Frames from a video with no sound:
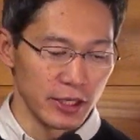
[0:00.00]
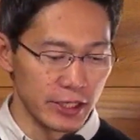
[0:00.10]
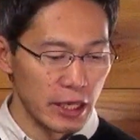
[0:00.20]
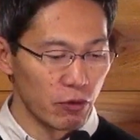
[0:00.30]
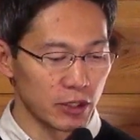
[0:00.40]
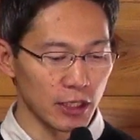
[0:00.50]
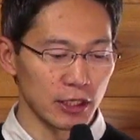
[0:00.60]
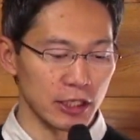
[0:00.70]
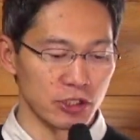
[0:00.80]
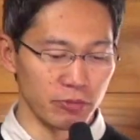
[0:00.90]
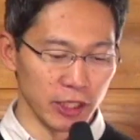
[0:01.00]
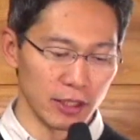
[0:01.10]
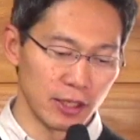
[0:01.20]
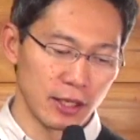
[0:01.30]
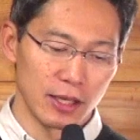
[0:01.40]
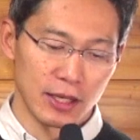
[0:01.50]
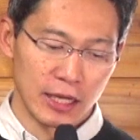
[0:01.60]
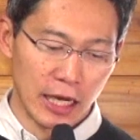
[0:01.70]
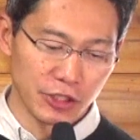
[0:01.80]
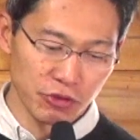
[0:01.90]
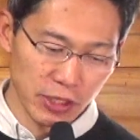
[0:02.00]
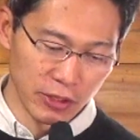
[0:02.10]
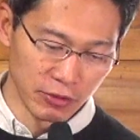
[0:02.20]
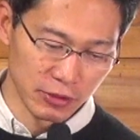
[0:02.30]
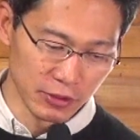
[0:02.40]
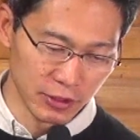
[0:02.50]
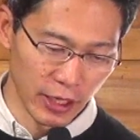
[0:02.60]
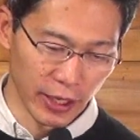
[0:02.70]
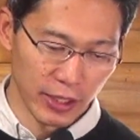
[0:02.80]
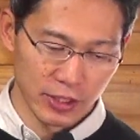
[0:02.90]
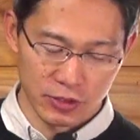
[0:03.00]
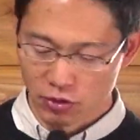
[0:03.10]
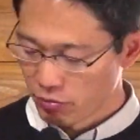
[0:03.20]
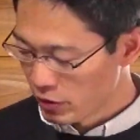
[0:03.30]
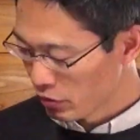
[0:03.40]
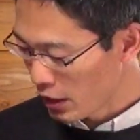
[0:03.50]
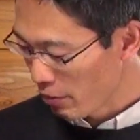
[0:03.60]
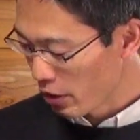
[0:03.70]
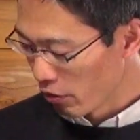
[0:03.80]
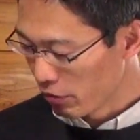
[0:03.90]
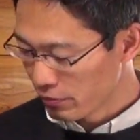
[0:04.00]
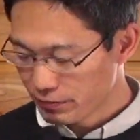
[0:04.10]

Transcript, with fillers: 家を建てて住み果樹園を作ってその実を食べよ